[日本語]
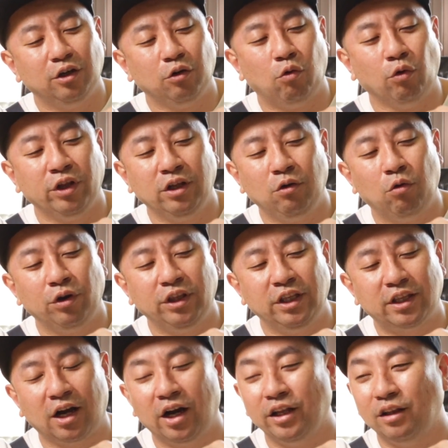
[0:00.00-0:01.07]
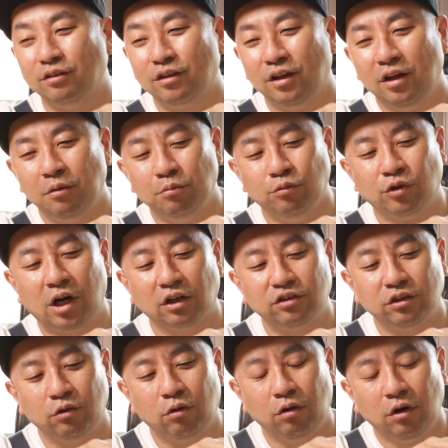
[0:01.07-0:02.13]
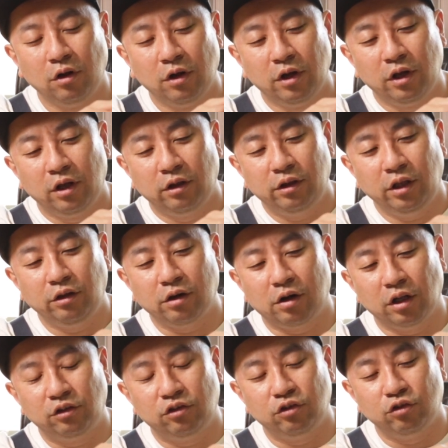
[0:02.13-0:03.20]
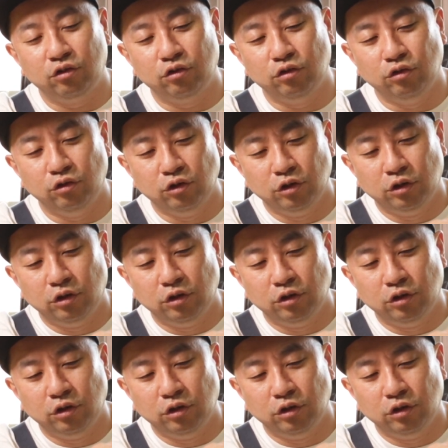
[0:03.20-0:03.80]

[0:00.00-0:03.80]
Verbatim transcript: ゴリンゴリンに高いです昔の1984